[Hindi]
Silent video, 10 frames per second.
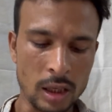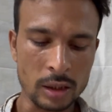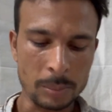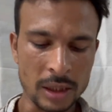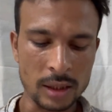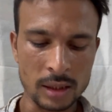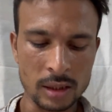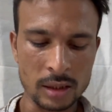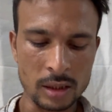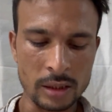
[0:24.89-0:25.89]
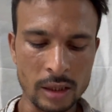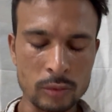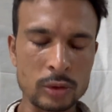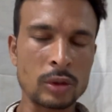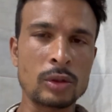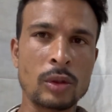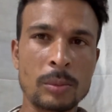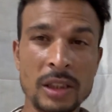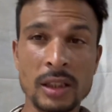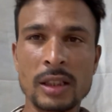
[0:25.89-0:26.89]
आगे पालना ठीक है उसको दो
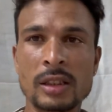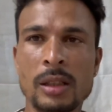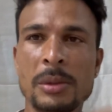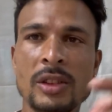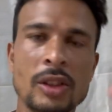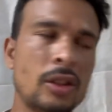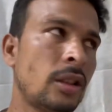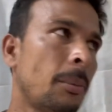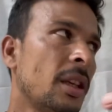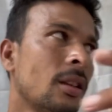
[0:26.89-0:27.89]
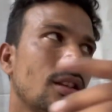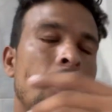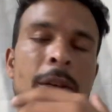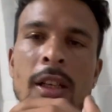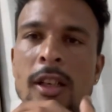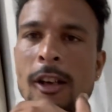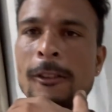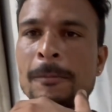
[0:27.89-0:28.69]
महीने तकरीबन शीशे में रखना पड़ेगा